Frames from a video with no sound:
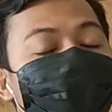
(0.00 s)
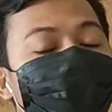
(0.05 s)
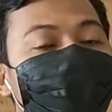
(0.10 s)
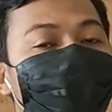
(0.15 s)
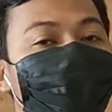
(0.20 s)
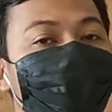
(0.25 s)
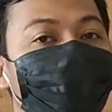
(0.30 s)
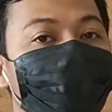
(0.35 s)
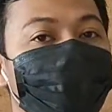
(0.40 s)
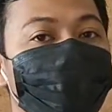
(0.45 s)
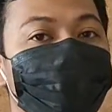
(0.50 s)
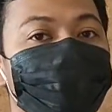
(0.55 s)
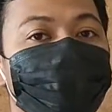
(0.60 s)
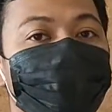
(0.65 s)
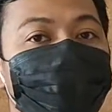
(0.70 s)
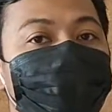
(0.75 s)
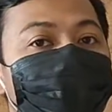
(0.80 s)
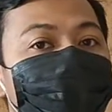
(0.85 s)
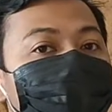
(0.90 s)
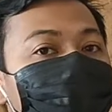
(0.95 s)

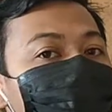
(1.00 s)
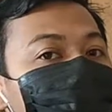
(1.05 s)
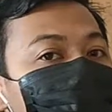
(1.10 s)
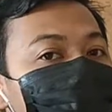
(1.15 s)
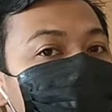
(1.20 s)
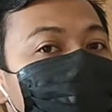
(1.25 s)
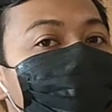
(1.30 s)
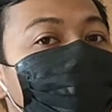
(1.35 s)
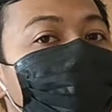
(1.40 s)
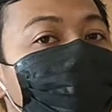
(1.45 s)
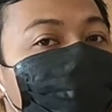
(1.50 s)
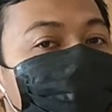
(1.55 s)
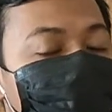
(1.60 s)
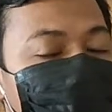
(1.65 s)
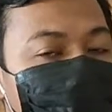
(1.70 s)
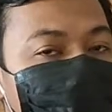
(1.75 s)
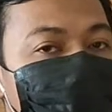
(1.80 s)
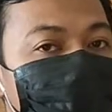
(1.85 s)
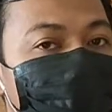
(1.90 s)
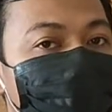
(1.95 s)

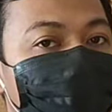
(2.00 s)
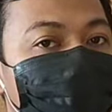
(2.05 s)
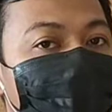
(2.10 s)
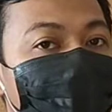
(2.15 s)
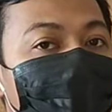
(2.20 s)
1,250